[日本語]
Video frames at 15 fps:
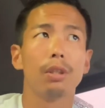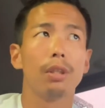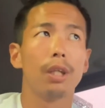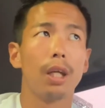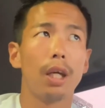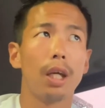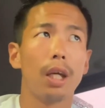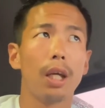
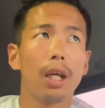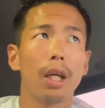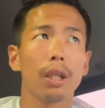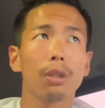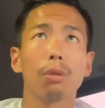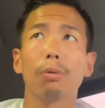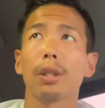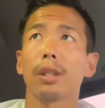えー、
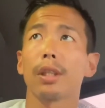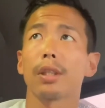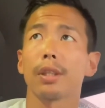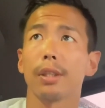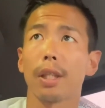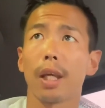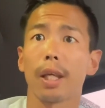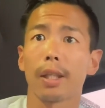あとはで
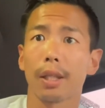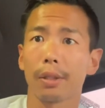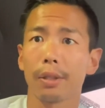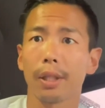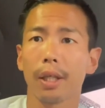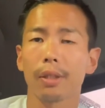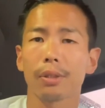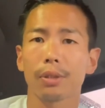すね、
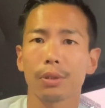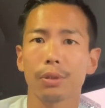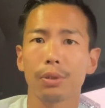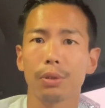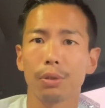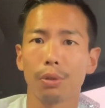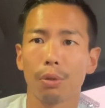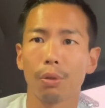
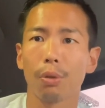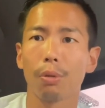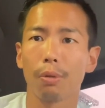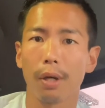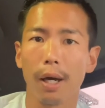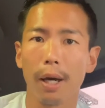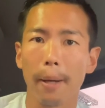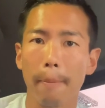テクニカルスクールの方
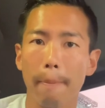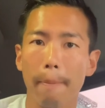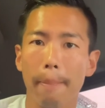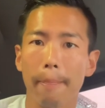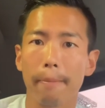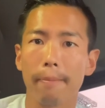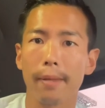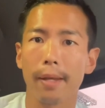は、
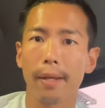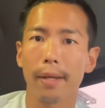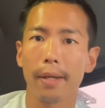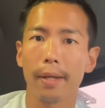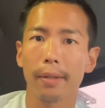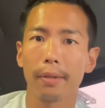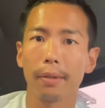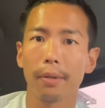
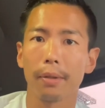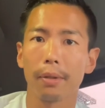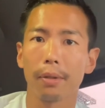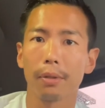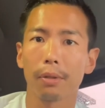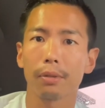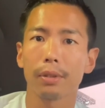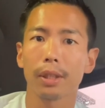えっ、ー、
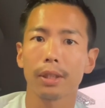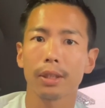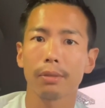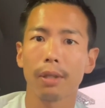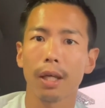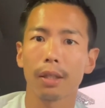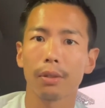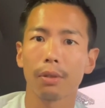と、6月
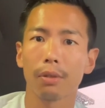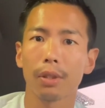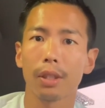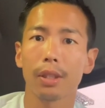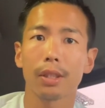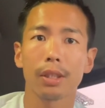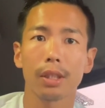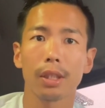は土
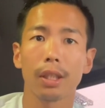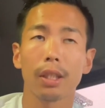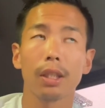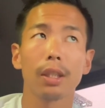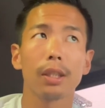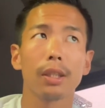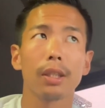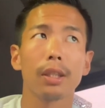
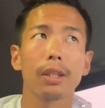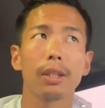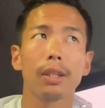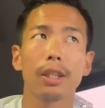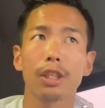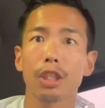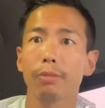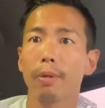日、
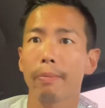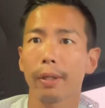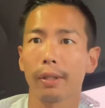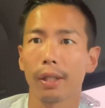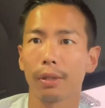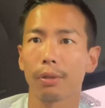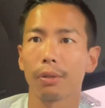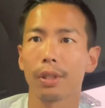2週目ま
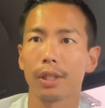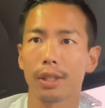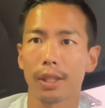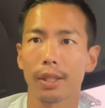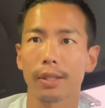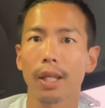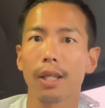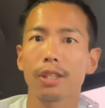では土
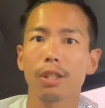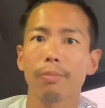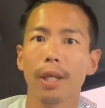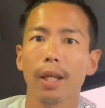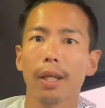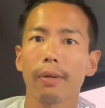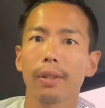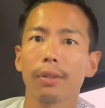日、3週
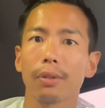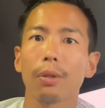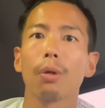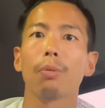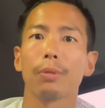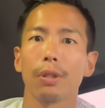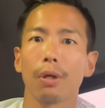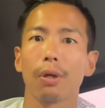目からは土
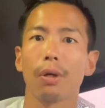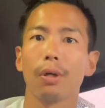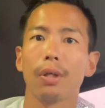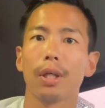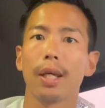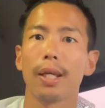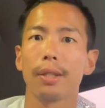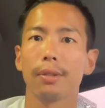曜日の
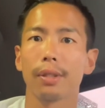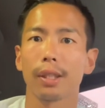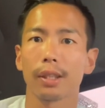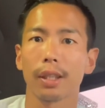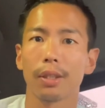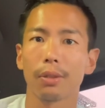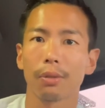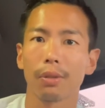え夕
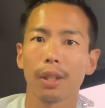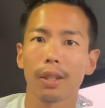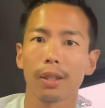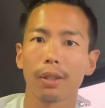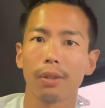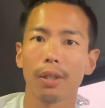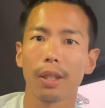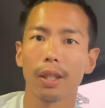方に行っ
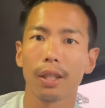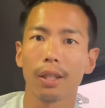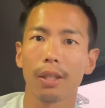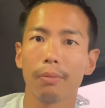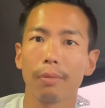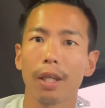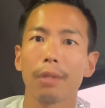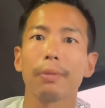て
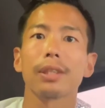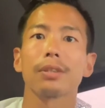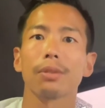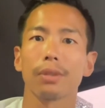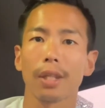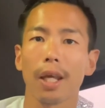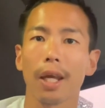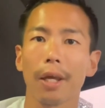まいります
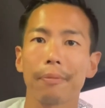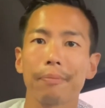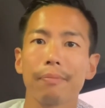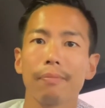ので、